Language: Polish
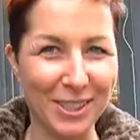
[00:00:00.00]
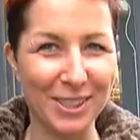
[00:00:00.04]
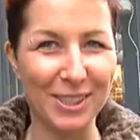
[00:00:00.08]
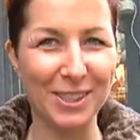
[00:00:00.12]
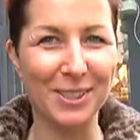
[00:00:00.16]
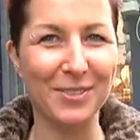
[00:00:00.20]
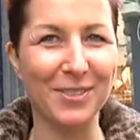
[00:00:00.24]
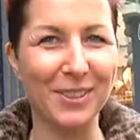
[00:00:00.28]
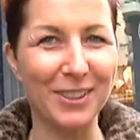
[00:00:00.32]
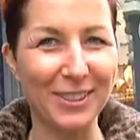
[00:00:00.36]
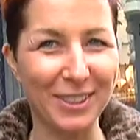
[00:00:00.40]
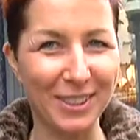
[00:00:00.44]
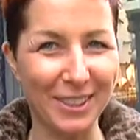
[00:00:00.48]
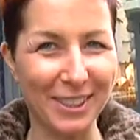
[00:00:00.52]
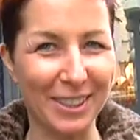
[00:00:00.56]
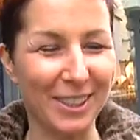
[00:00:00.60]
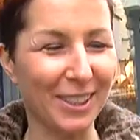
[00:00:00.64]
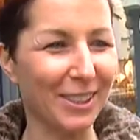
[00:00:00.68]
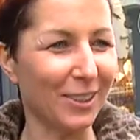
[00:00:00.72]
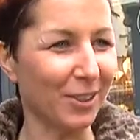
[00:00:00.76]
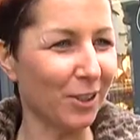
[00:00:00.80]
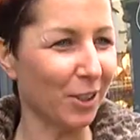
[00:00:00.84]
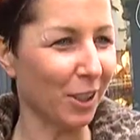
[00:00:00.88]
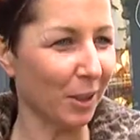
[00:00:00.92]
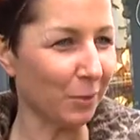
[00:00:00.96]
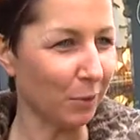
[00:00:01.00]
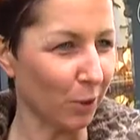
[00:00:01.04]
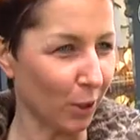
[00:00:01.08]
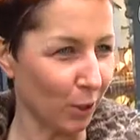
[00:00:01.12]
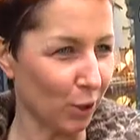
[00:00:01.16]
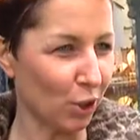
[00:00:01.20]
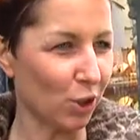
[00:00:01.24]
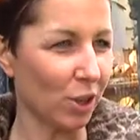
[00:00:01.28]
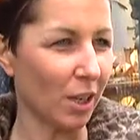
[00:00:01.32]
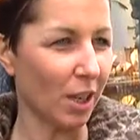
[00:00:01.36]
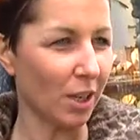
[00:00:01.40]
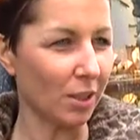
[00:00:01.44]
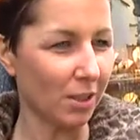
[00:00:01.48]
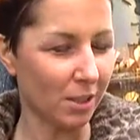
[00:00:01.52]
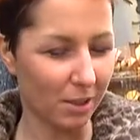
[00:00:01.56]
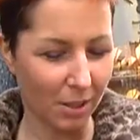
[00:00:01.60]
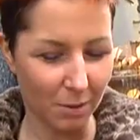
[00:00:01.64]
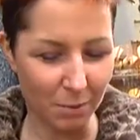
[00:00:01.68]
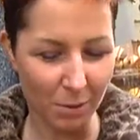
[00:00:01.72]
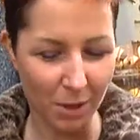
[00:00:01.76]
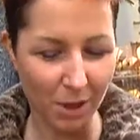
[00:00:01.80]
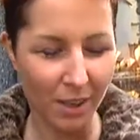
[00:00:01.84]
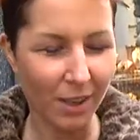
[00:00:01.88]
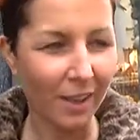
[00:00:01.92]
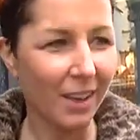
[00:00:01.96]
tych zbędnych kilogramów, znaczy ja nie jestem,
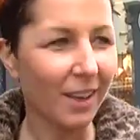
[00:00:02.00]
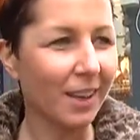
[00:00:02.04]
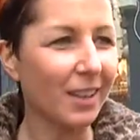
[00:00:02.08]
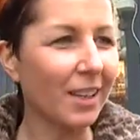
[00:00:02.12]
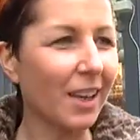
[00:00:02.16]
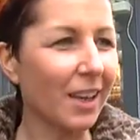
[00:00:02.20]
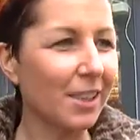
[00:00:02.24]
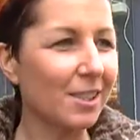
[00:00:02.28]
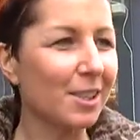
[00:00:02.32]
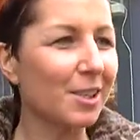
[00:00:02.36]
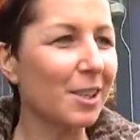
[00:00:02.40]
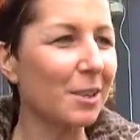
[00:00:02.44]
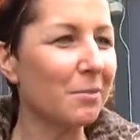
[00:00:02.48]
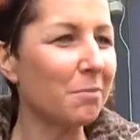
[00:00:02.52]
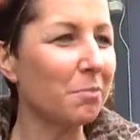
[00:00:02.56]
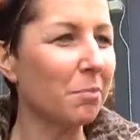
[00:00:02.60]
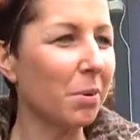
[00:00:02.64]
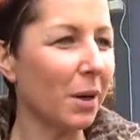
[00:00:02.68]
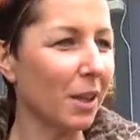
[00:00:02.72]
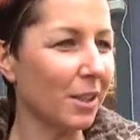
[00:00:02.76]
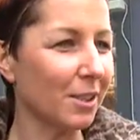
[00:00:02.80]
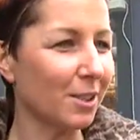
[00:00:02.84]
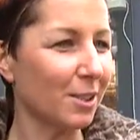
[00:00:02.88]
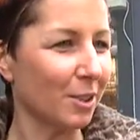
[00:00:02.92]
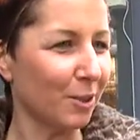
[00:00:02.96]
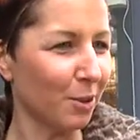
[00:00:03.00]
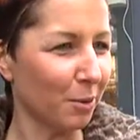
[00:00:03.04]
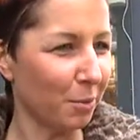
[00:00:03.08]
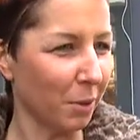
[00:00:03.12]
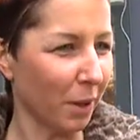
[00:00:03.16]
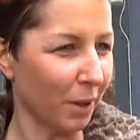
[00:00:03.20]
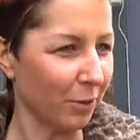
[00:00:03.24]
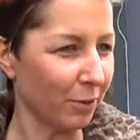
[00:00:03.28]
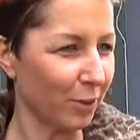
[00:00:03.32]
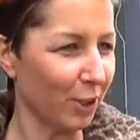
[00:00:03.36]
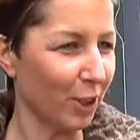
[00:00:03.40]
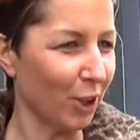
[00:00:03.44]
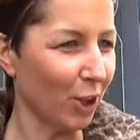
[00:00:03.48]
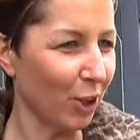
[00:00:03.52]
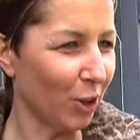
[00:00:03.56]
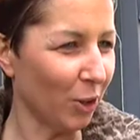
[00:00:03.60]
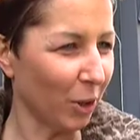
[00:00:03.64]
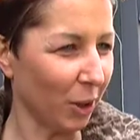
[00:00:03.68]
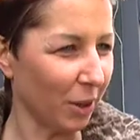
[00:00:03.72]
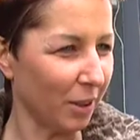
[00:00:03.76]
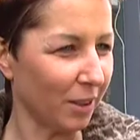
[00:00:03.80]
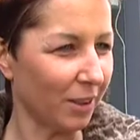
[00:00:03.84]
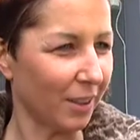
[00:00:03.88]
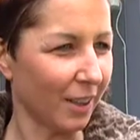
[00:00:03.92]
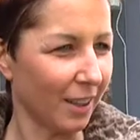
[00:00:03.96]
widać, tak, ja tak. jestem bardzo dobra w
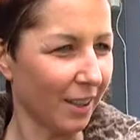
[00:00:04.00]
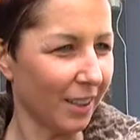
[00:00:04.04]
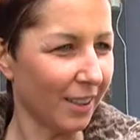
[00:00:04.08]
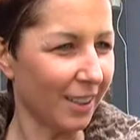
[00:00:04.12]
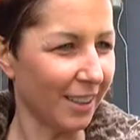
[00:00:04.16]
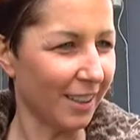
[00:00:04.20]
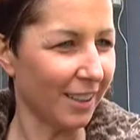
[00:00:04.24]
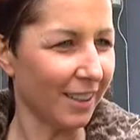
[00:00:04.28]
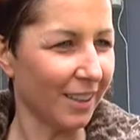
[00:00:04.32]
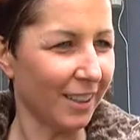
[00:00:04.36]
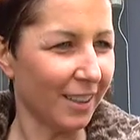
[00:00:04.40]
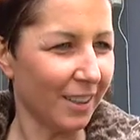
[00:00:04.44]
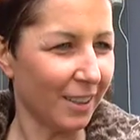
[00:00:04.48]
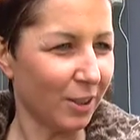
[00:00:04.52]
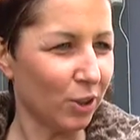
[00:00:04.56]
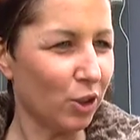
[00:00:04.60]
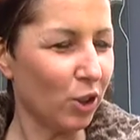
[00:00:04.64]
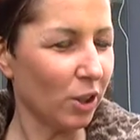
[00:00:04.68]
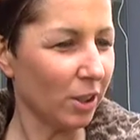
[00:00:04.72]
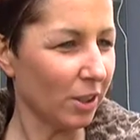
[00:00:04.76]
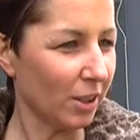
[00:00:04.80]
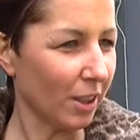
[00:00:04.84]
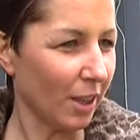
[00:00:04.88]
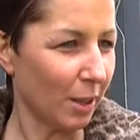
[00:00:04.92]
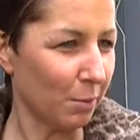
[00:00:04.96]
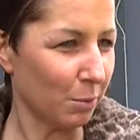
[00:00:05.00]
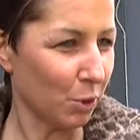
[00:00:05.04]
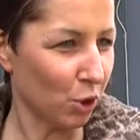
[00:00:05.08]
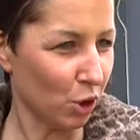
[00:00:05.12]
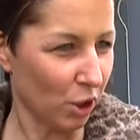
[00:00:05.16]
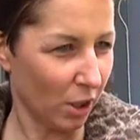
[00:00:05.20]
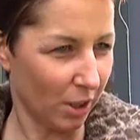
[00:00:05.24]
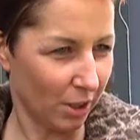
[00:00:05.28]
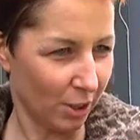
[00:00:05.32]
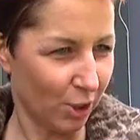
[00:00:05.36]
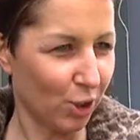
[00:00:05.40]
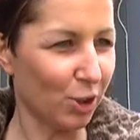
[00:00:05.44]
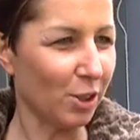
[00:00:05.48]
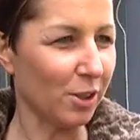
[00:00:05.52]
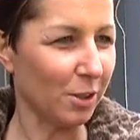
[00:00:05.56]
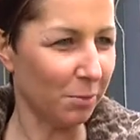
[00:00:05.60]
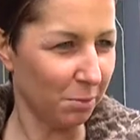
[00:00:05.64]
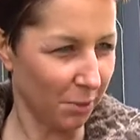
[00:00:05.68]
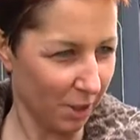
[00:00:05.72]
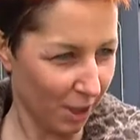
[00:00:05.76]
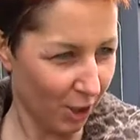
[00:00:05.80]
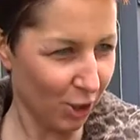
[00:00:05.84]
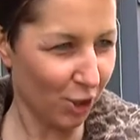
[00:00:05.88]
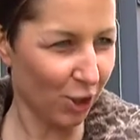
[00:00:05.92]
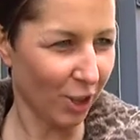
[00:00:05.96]
teorii, tak? Dieta MŻ, czyli
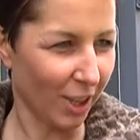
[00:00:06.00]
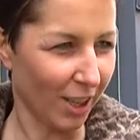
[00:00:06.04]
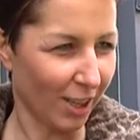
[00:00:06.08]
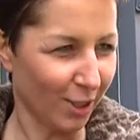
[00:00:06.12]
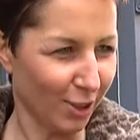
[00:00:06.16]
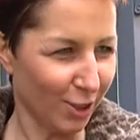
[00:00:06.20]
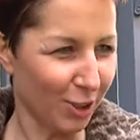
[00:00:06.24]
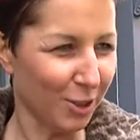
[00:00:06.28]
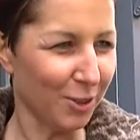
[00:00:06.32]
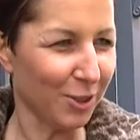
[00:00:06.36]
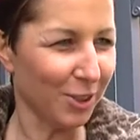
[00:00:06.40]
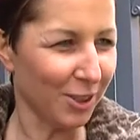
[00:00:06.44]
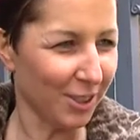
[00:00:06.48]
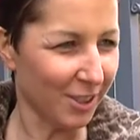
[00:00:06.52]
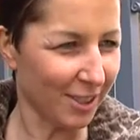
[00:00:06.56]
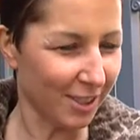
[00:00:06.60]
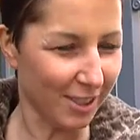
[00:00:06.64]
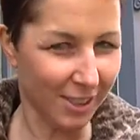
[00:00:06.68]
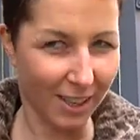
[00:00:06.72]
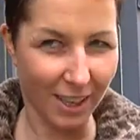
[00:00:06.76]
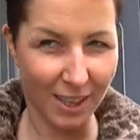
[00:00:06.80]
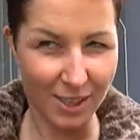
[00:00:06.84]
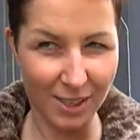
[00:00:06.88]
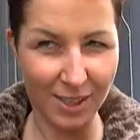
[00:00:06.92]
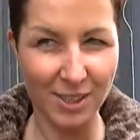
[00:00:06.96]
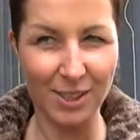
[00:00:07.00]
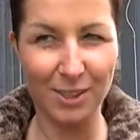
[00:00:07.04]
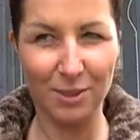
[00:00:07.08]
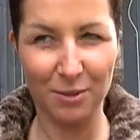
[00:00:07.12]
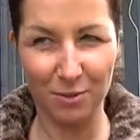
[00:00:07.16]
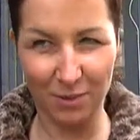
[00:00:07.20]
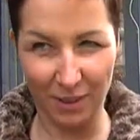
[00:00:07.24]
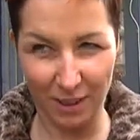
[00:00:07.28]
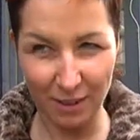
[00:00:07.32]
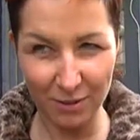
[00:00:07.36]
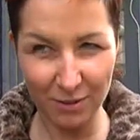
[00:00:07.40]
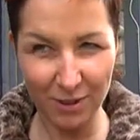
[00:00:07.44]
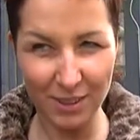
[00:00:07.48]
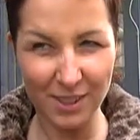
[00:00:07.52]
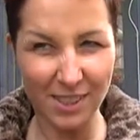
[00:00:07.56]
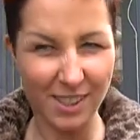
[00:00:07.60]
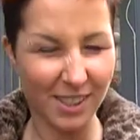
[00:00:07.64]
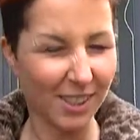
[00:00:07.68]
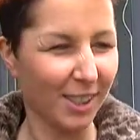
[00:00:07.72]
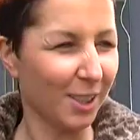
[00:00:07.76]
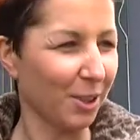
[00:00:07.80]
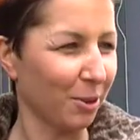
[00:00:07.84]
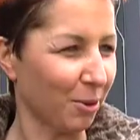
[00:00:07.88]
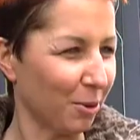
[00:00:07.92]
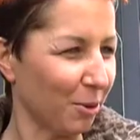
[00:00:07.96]
mniej żreć, to jest raz, dwa,
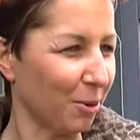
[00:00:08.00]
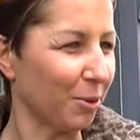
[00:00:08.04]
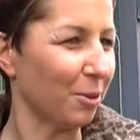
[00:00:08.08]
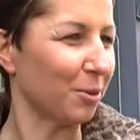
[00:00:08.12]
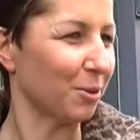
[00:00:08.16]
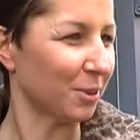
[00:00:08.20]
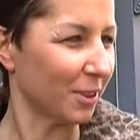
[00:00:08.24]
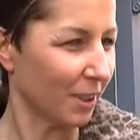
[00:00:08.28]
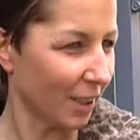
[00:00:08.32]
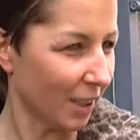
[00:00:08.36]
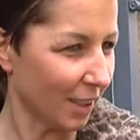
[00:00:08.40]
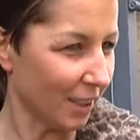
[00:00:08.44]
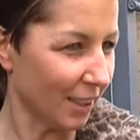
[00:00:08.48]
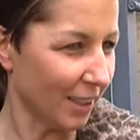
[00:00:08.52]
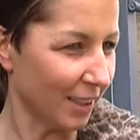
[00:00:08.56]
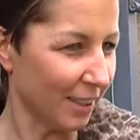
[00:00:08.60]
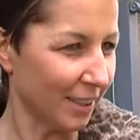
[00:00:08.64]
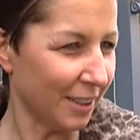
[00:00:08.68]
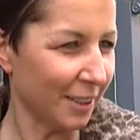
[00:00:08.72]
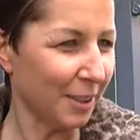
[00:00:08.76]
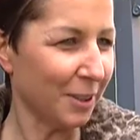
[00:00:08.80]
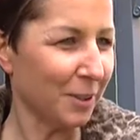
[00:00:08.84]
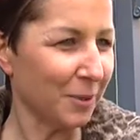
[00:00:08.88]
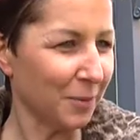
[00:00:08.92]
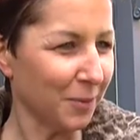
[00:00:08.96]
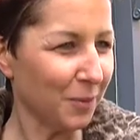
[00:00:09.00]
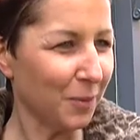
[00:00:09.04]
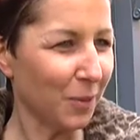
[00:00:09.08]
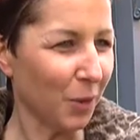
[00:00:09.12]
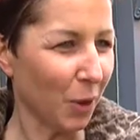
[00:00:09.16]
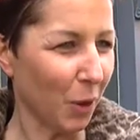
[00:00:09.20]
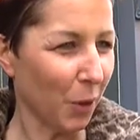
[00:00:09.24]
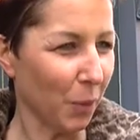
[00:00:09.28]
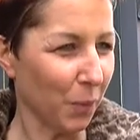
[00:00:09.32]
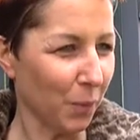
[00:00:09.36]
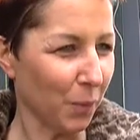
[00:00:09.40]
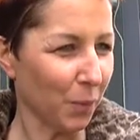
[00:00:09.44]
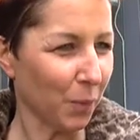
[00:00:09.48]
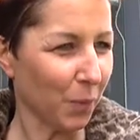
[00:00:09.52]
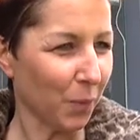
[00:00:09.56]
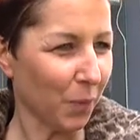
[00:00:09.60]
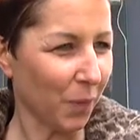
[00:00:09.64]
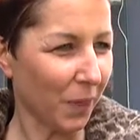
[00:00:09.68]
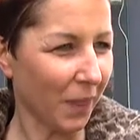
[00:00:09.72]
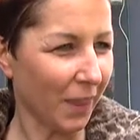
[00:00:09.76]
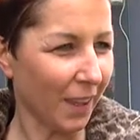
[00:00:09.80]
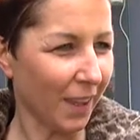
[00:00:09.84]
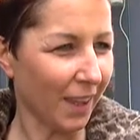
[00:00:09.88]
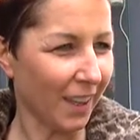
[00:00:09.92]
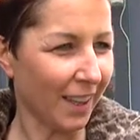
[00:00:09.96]
więcej ruchu, tak? No. A korzysta
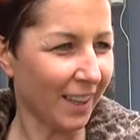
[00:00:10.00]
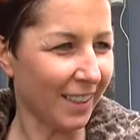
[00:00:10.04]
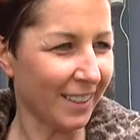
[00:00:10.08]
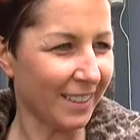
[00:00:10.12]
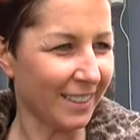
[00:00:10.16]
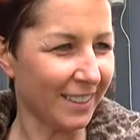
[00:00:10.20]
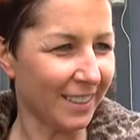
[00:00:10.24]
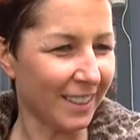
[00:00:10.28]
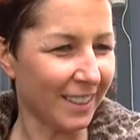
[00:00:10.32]
Pani z jakichś